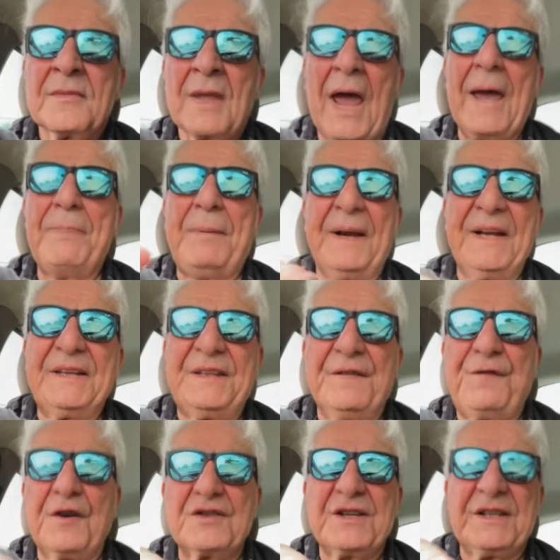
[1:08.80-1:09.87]
E per i
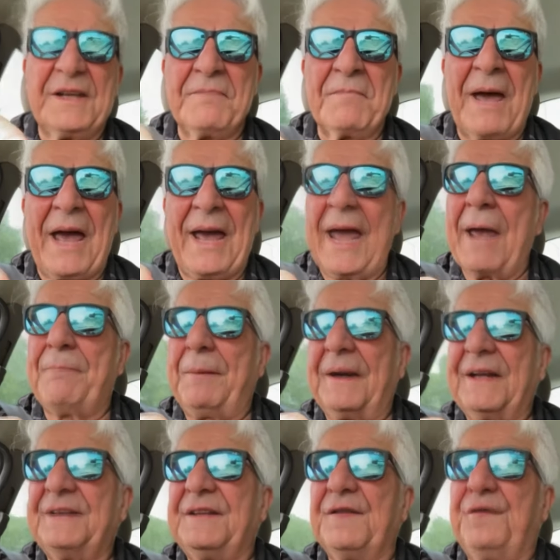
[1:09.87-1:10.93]
tifosi di me, e per
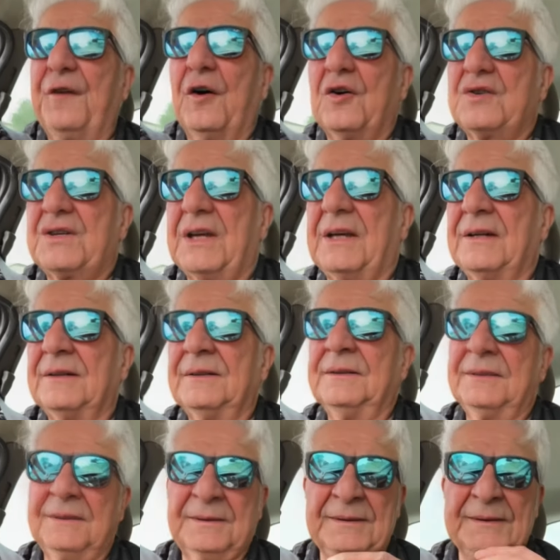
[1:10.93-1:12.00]
i tifosi.
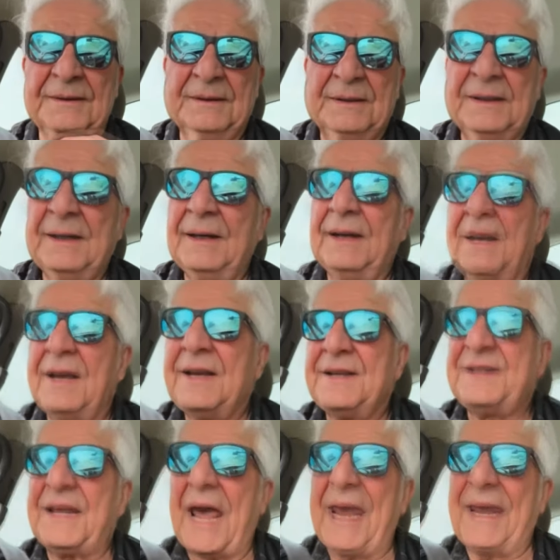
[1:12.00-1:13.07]

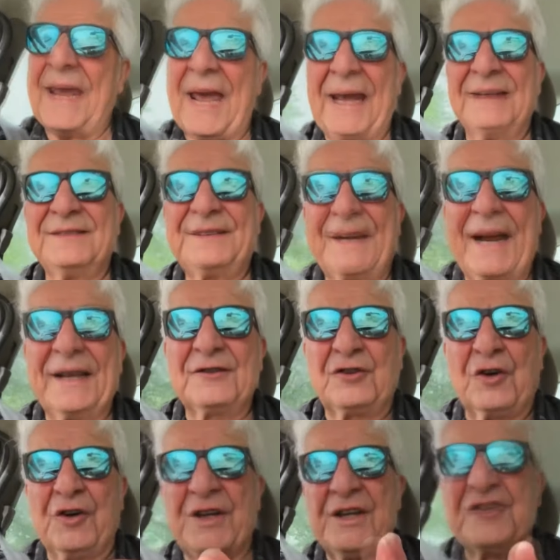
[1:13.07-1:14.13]
Sei
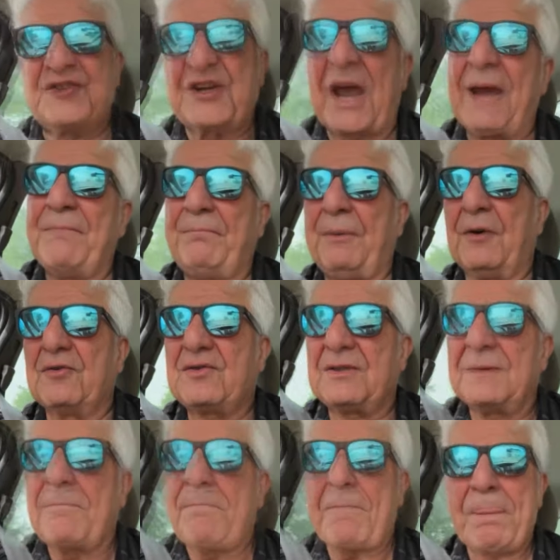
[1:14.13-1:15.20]
entrato in
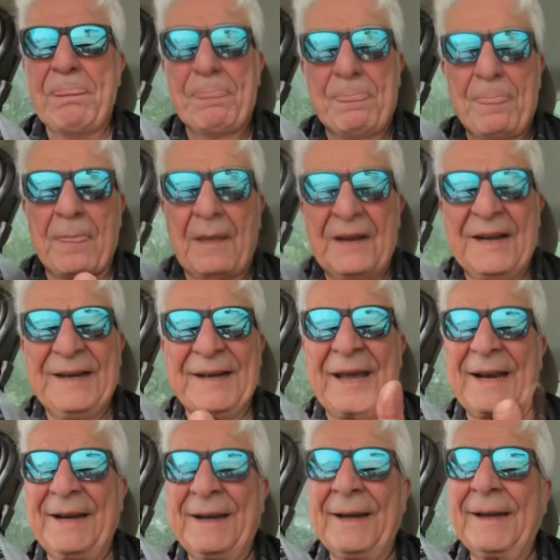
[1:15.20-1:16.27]
Champions
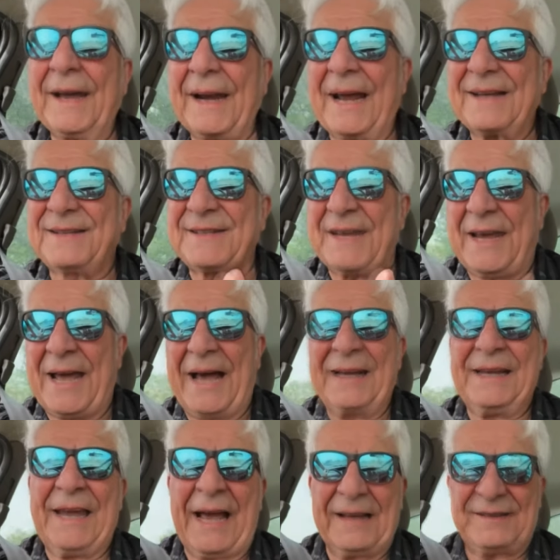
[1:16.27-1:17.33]
grazie
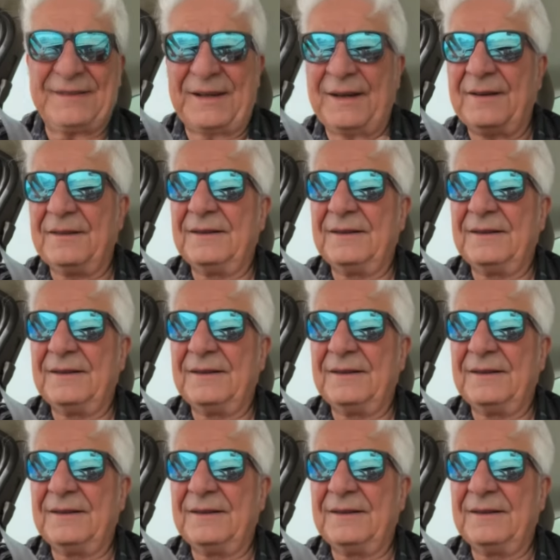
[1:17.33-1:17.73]
agli altri.